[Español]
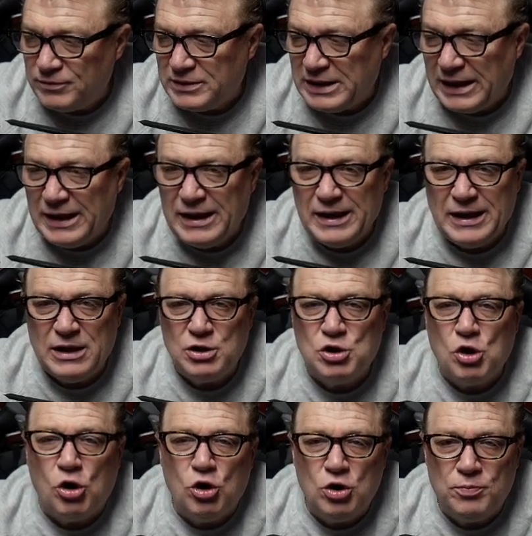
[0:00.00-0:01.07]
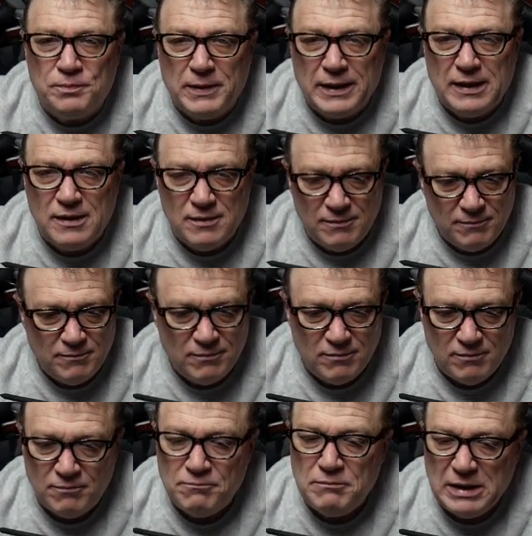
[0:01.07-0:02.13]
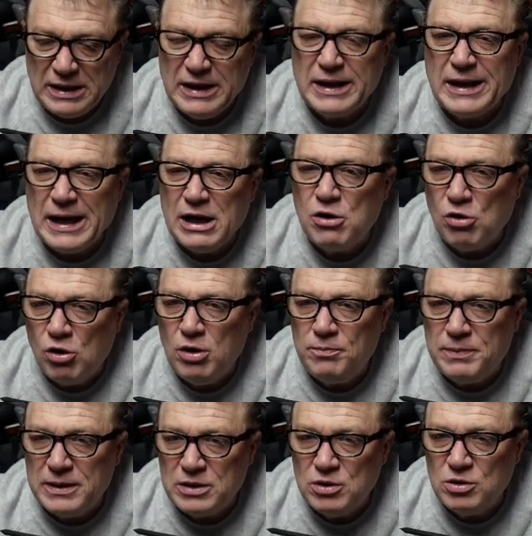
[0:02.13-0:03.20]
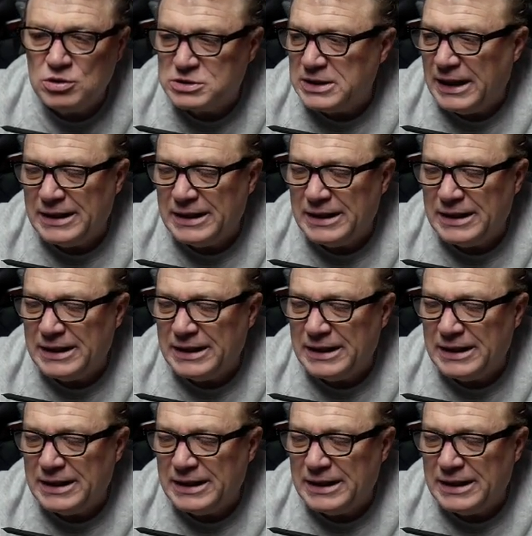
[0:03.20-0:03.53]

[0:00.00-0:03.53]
del de golpe Mire qué golpe, Dios.